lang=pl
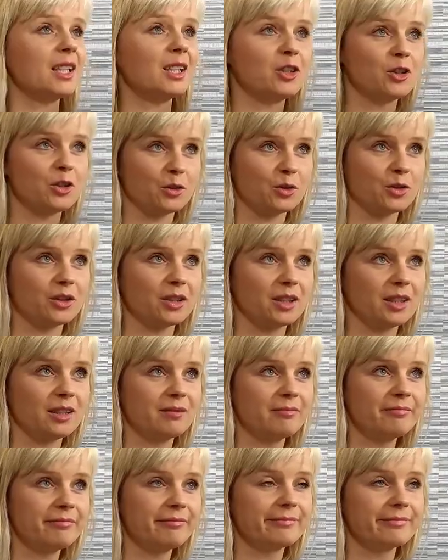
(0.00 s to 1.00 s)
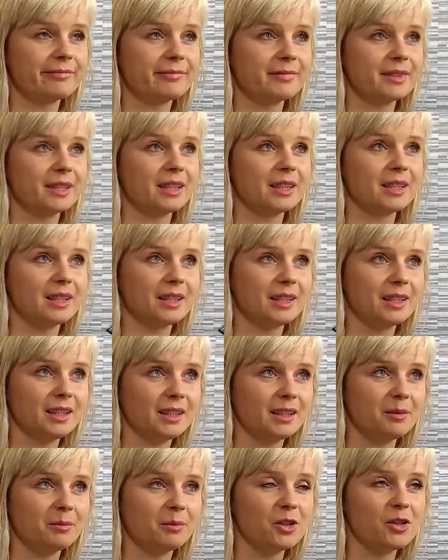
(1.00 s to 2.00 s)
tej książki
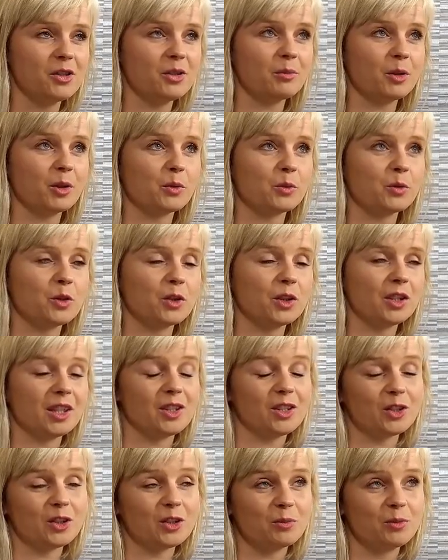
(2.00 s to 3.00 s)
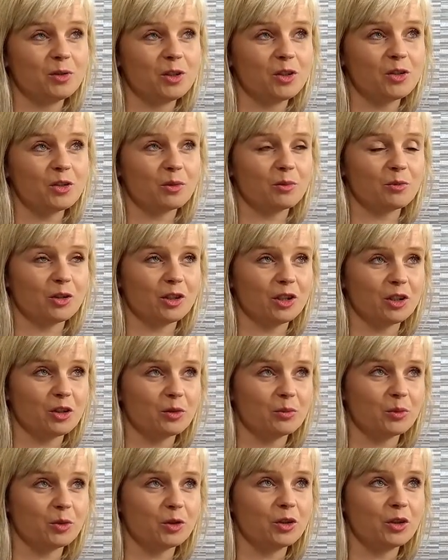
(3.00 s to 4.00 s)
i będziemy ją czytać naszym dzieciom czy
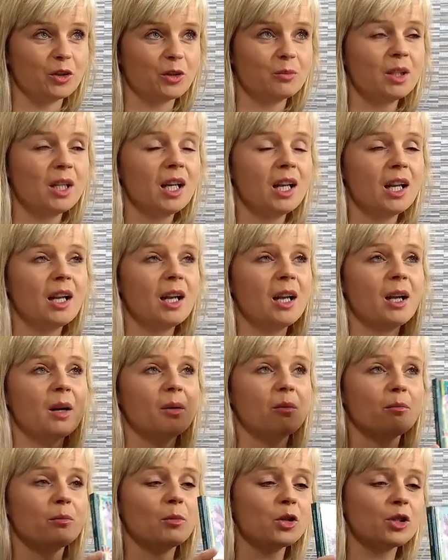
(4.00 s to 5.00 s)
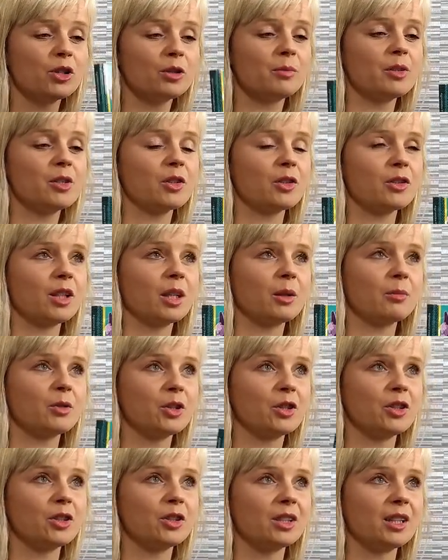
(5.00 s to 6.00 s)
naszym uczniom, może być ona
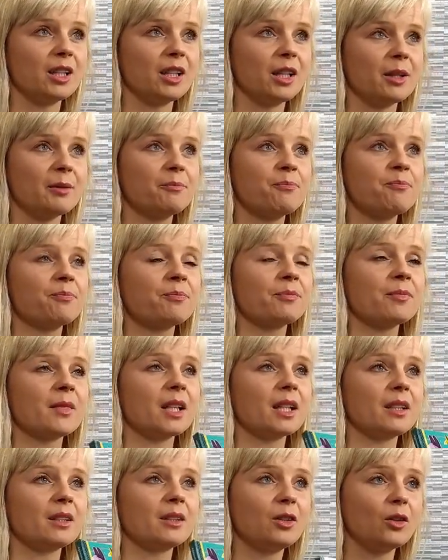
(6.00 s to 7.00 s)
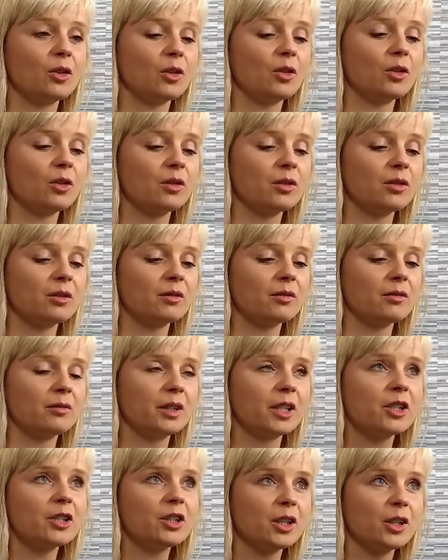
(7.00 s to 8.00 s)
przyczynkiem do
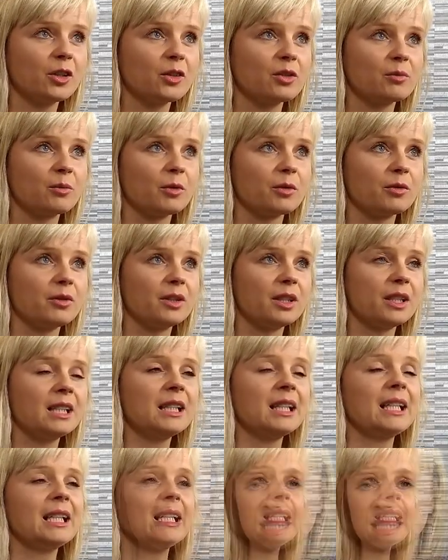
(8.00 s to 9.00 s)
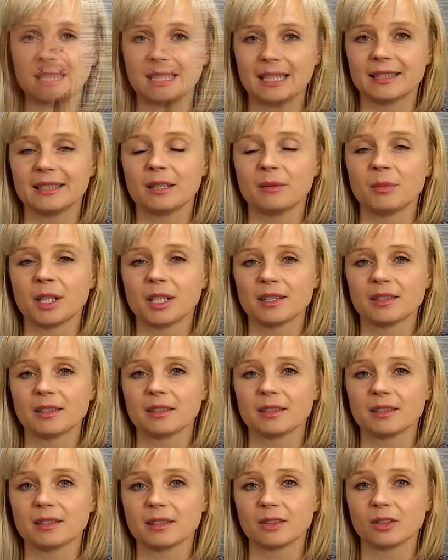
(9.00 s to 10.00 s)
ważnej rozmowy na temat
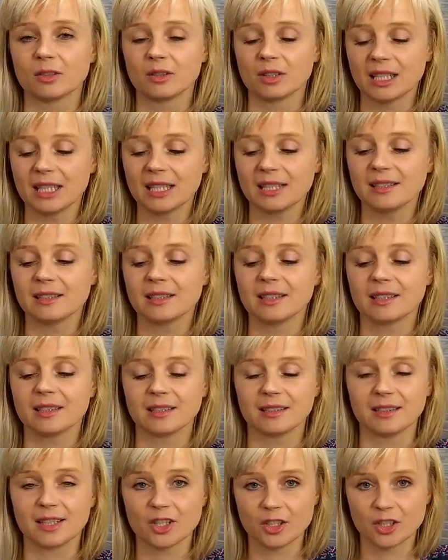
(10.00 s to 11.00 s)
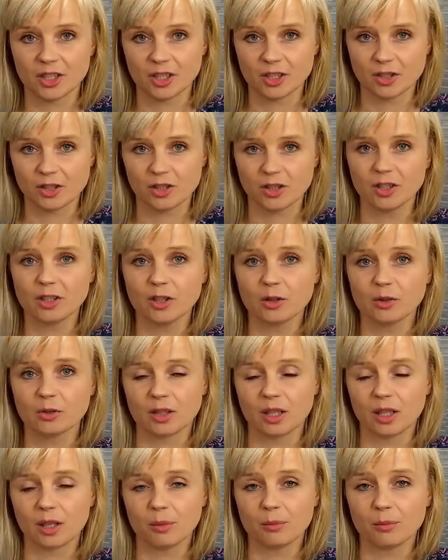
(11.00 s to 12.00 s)
konkretnych narzędzi,
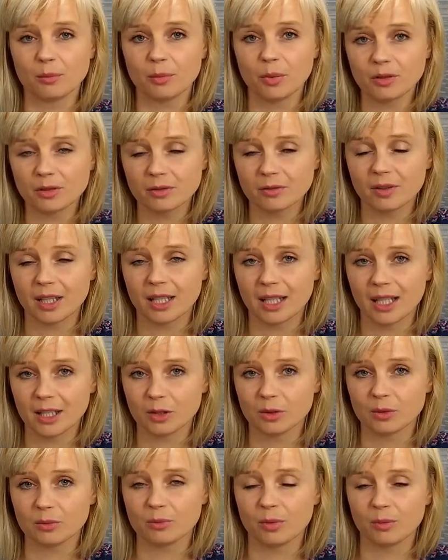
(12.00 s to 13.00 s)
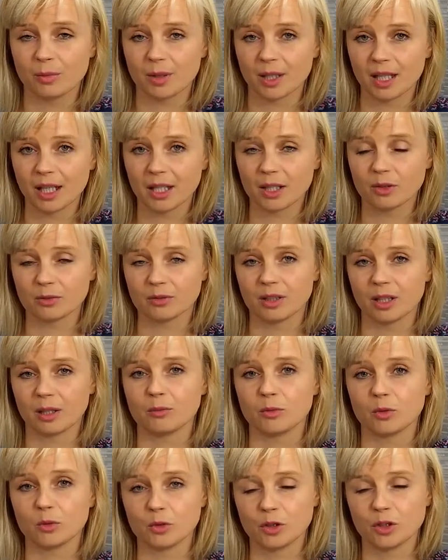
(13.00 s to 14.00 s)
które pozwalają, pomagają
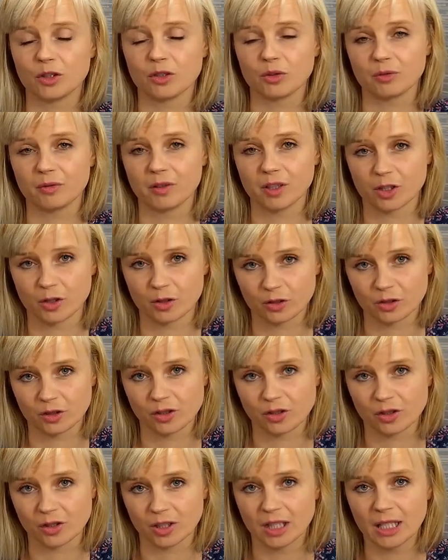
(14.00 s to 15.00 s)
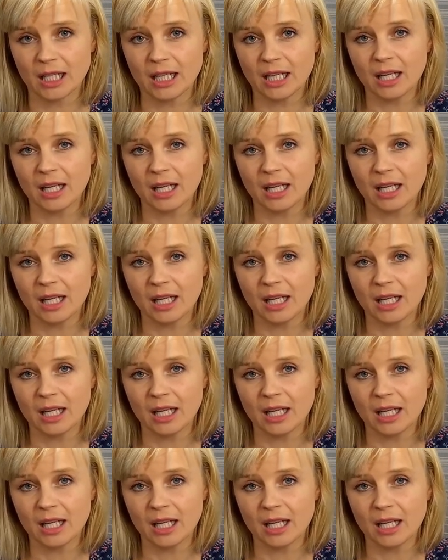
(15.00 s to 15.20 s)
nam uczyć uważności,